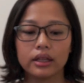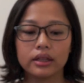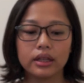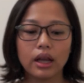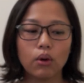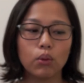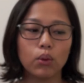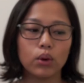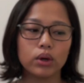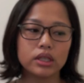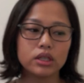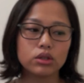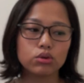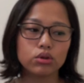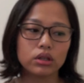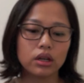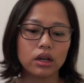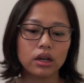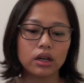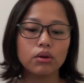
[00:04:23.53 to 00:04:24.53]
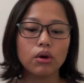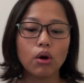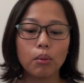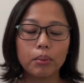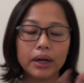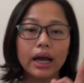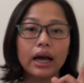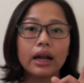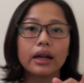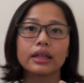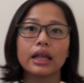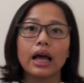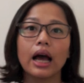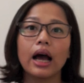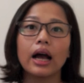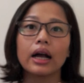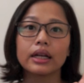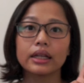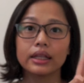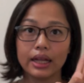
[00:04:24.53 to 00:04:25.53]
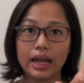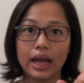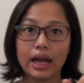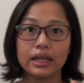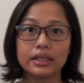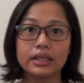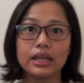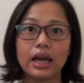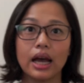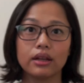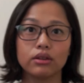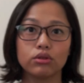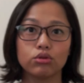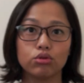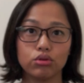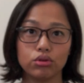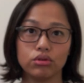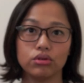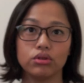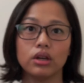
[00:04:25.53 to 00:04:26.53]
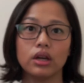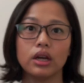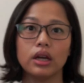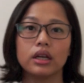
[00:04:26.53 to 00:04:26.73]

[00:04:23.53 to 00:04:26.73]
那我是觉得，因为我们看了它两场剧，